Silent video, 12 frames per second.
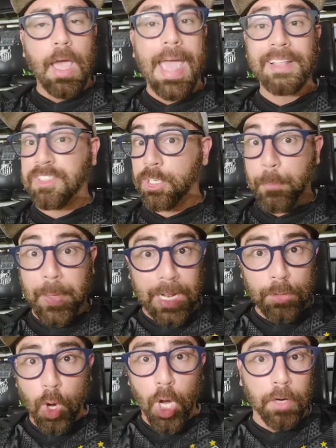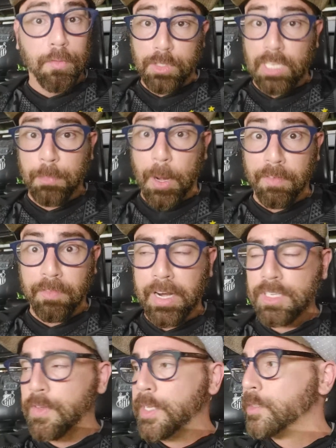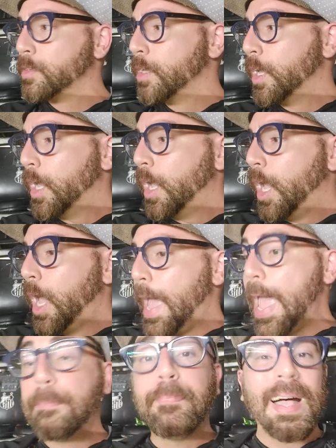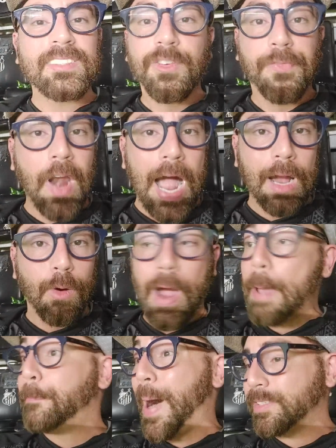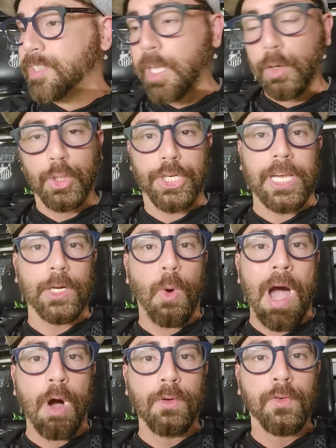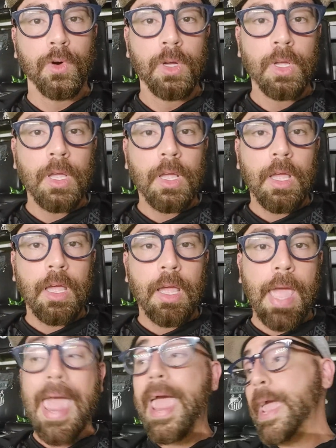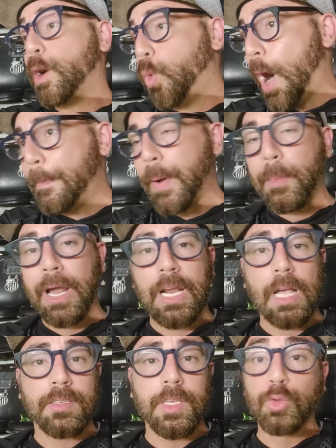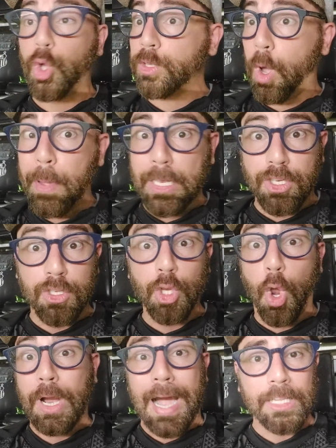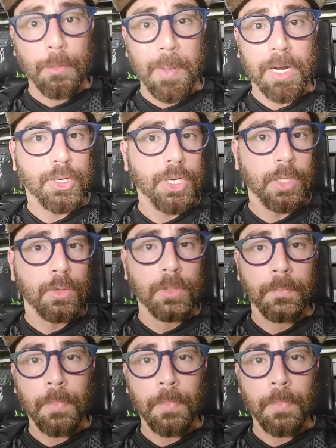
é desesperador, eu vou usar essa palavra várias vezes. É passe fraco, é passe que não chega no alvo, é recuar para a marcação, totalmente deslocado e perdido.